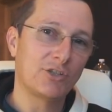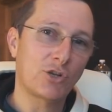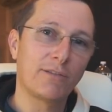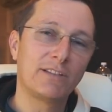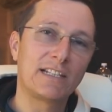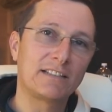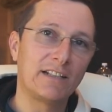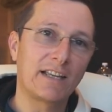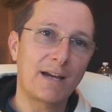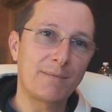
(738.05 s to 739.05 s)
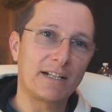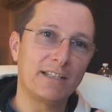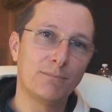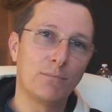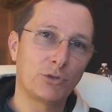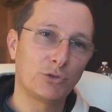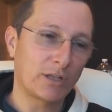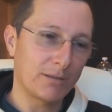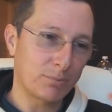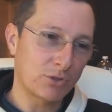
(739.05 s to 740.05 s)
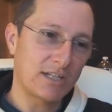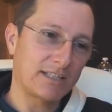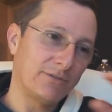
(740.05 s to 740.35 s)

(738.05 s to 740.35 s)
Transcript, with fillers: ciò che vede la telecamera in modo che possiate